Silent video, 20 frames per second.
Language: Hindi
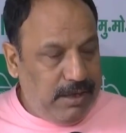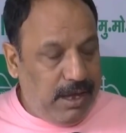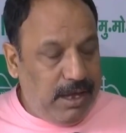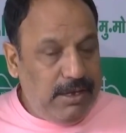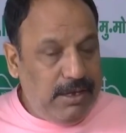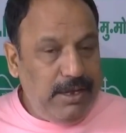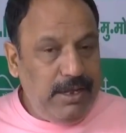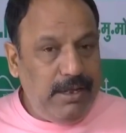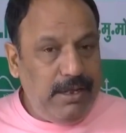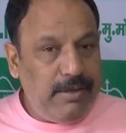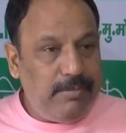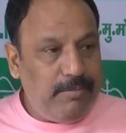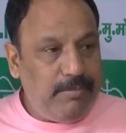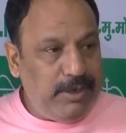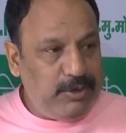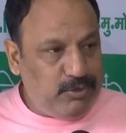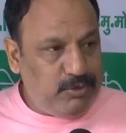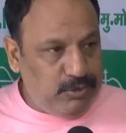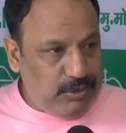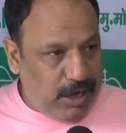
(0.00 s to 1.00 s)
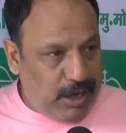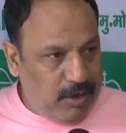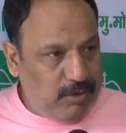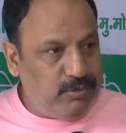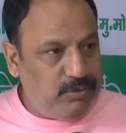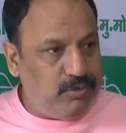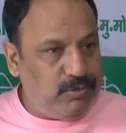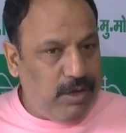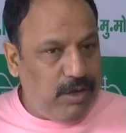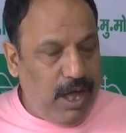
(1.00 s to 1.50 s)
अरे मैं सुझाव
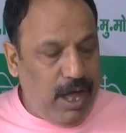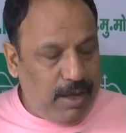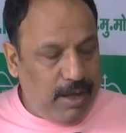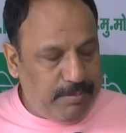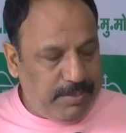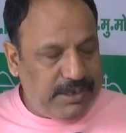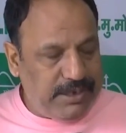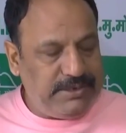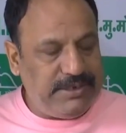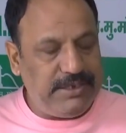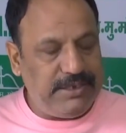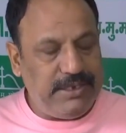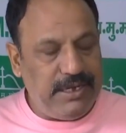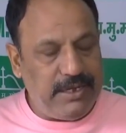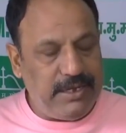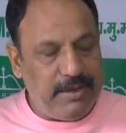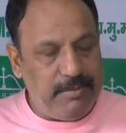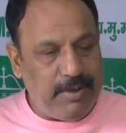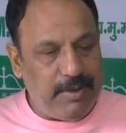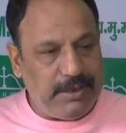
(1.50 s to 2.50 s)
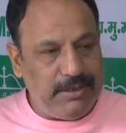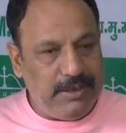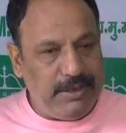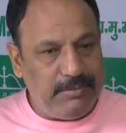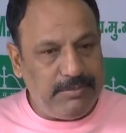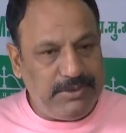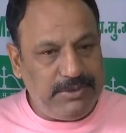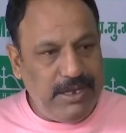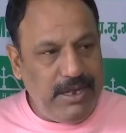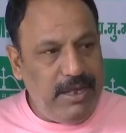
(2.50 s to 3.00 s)
दूंगा आपके चैनल के
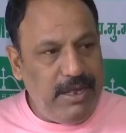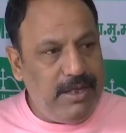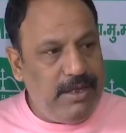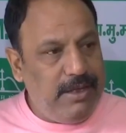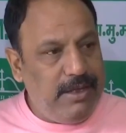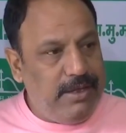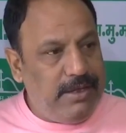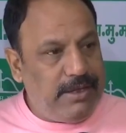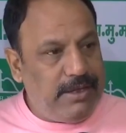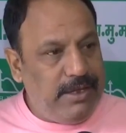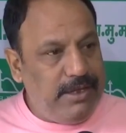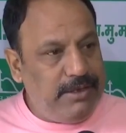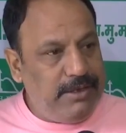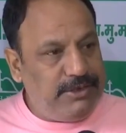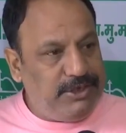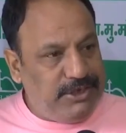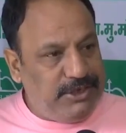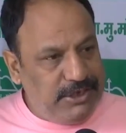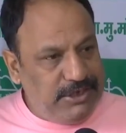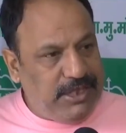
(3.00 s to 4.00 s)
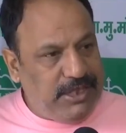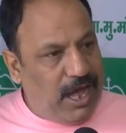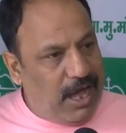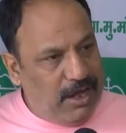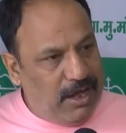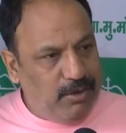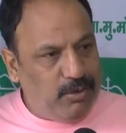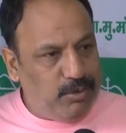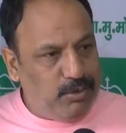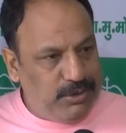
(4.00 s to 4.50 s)
माध्यम से कि जीत
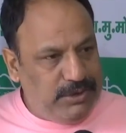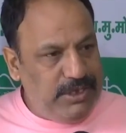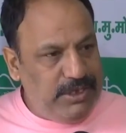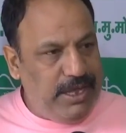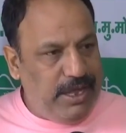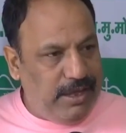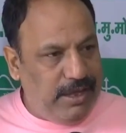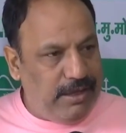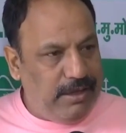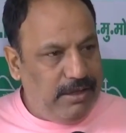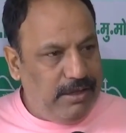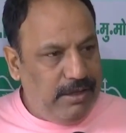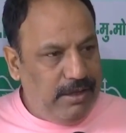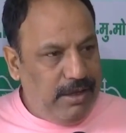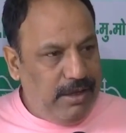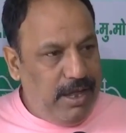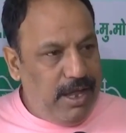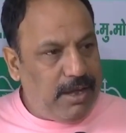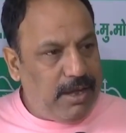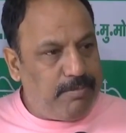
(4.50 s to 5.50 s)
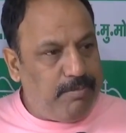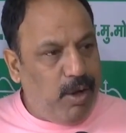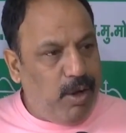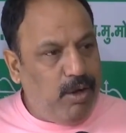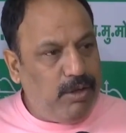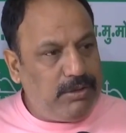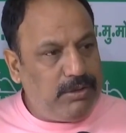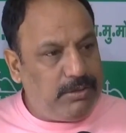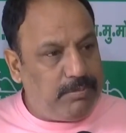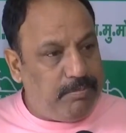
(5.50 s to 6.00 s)
हार होती है एक
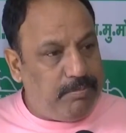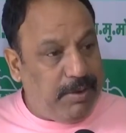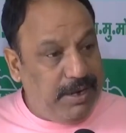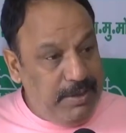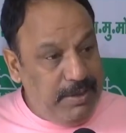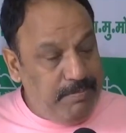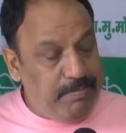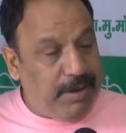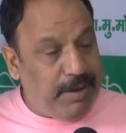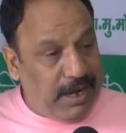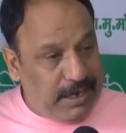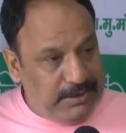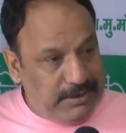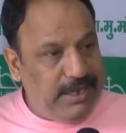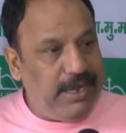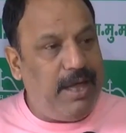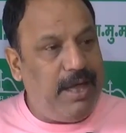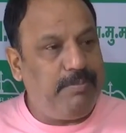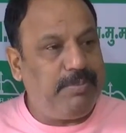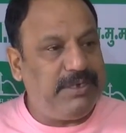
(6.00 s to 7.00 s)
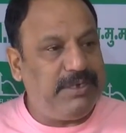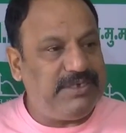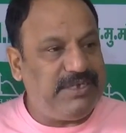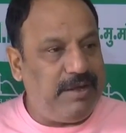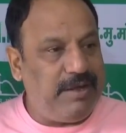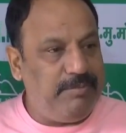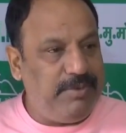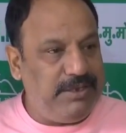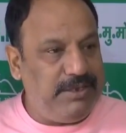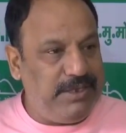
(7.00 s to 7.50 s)
बहुत बड़ी पराजय आपके
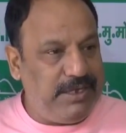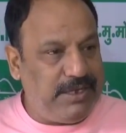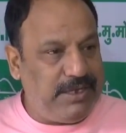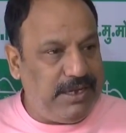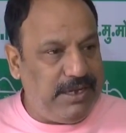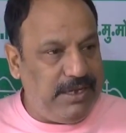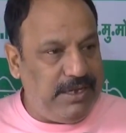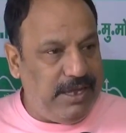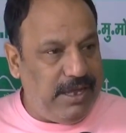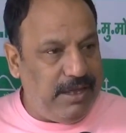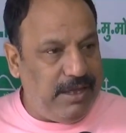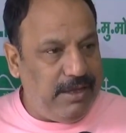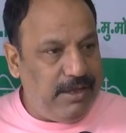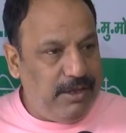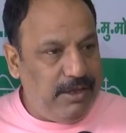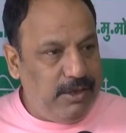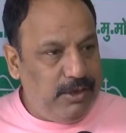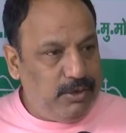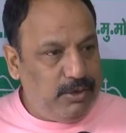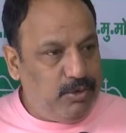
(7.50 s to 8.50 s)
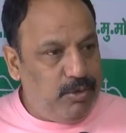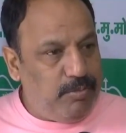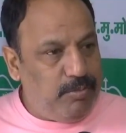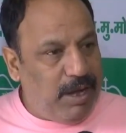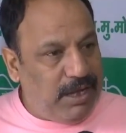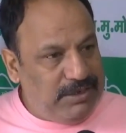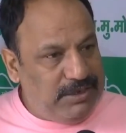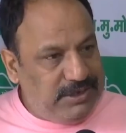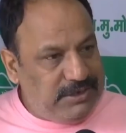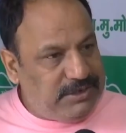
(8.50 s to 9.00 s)
सामने दिख रही है तो
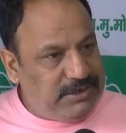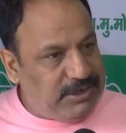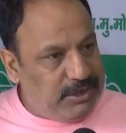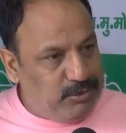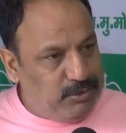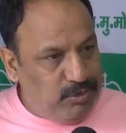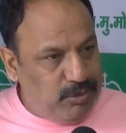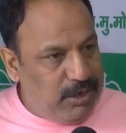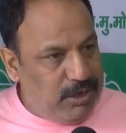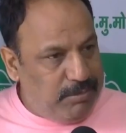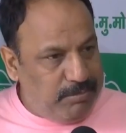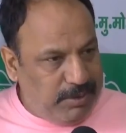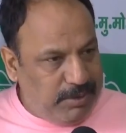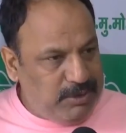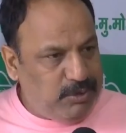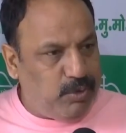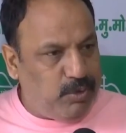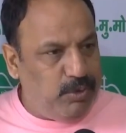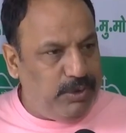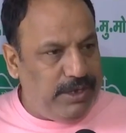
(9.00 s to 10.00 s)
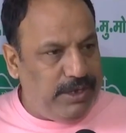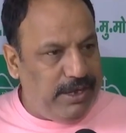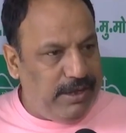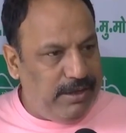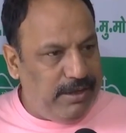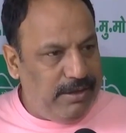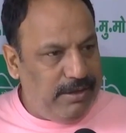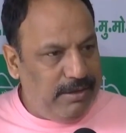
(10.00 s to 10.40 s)
मानसिक संतुलन मत खोइए